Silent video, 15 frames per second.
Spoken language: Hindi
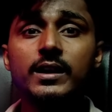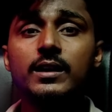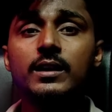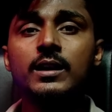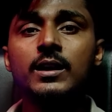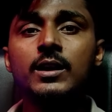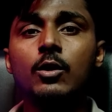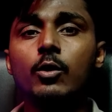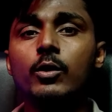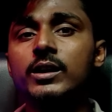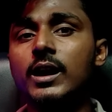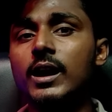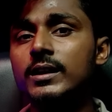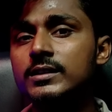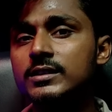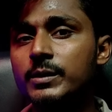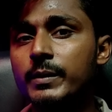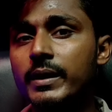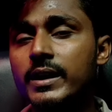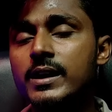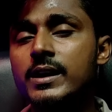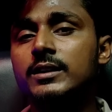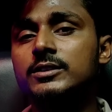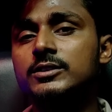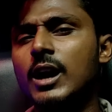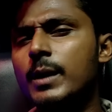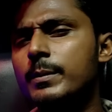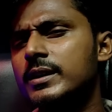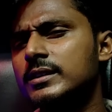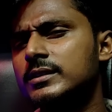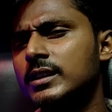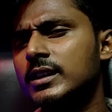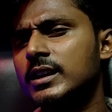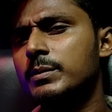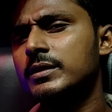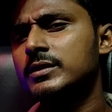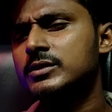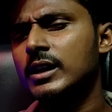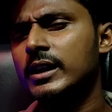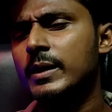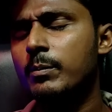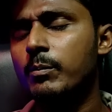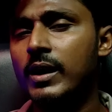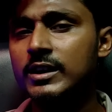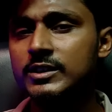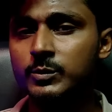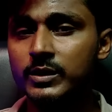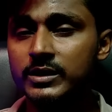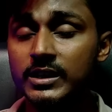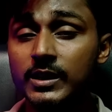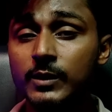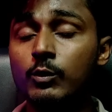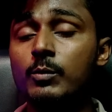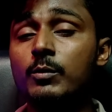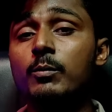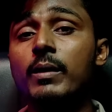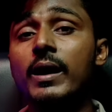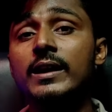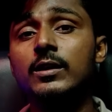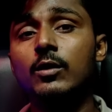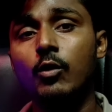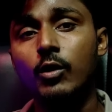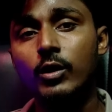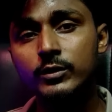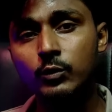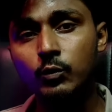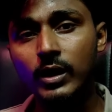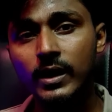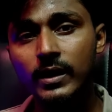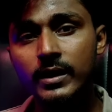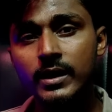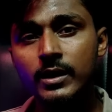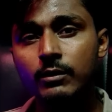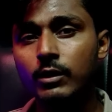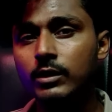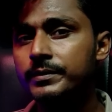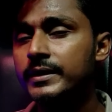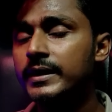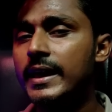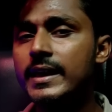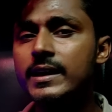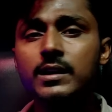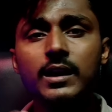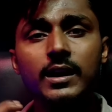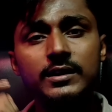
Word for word: किए और अंत में शाम के तकरीबन साढ़े पाँच बजे वो मोबाइल ऑन हुआ और फिर एक